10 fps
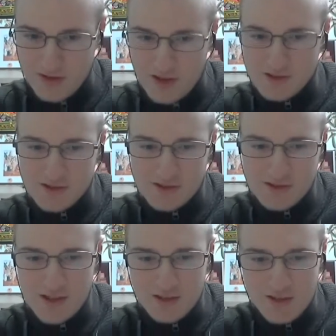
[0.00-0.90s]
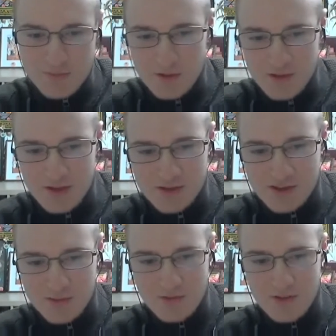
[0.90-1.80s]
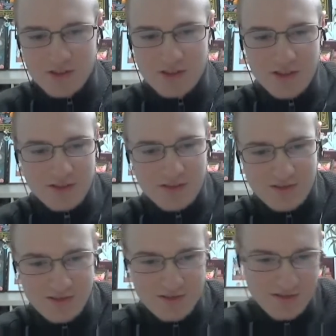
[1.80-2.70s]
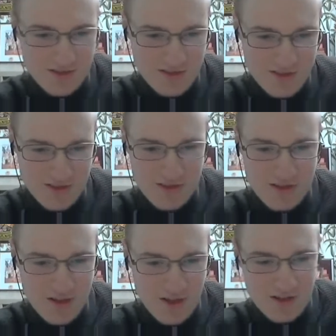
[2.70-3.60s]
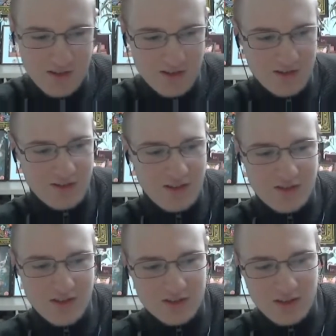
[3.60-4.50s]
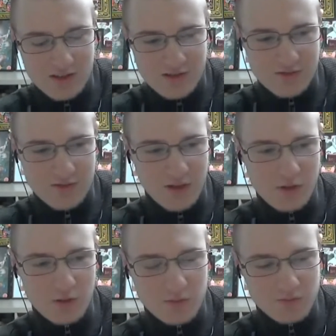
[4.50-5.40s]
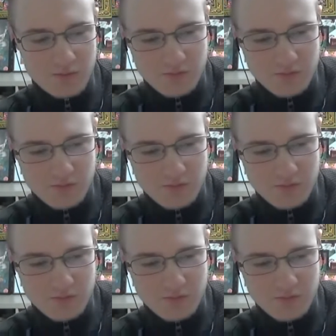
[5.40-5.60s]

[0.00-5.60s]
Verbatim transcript: Как сказала Ананда Прадани, самый важный день для всех нас в году.